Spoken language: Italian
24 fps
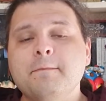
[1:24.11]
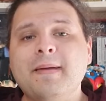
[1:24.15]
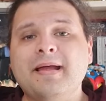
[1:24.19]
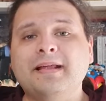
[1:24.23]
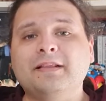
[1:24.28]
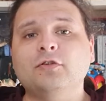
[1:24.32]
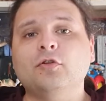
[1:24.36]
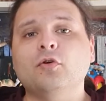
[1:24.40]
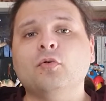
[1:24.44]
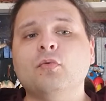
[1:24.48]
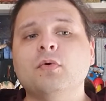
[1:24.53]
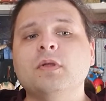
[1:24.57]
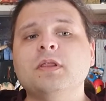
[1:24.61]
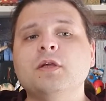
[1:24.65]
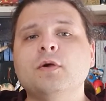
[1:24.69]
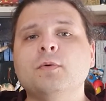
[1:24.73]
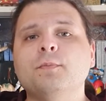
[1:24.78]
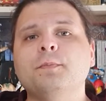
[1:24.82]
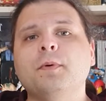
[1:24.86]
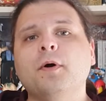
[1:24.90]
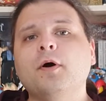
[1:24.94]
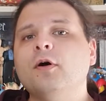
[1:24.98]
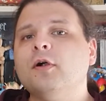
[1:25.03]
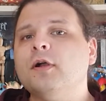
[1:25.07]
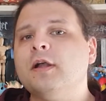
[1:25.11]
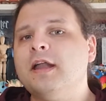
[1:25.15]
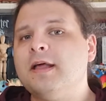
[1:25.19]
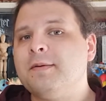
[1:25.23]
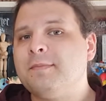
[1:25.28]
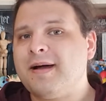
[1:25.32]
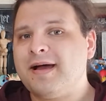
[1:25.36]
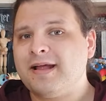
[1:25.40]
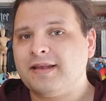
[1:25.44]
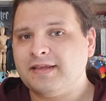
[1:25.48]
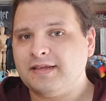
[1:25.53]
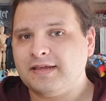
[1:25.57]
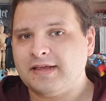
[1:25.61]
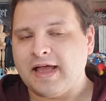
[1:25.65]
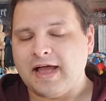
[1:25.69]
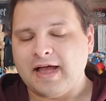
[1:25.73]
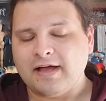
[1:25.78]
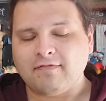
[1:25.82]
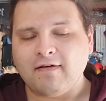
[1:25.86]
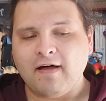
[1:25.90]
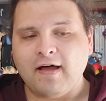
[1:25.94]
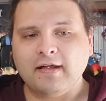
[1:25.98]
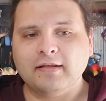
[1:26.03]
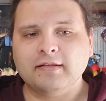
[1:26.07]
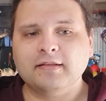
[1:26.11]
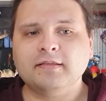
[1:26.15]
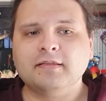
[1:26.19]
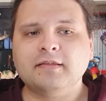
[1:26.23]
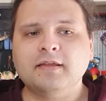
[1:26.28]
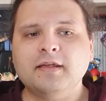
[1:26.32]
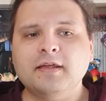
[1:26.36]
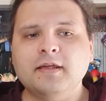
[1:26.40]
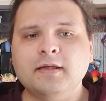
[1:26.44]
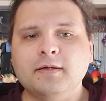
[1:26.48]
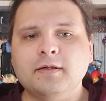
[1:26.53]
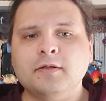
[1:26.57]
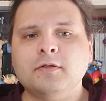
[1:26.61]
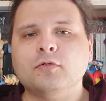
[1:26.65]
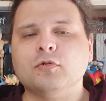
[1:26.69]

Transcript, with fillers: Metto quindi un po' le mani avanti,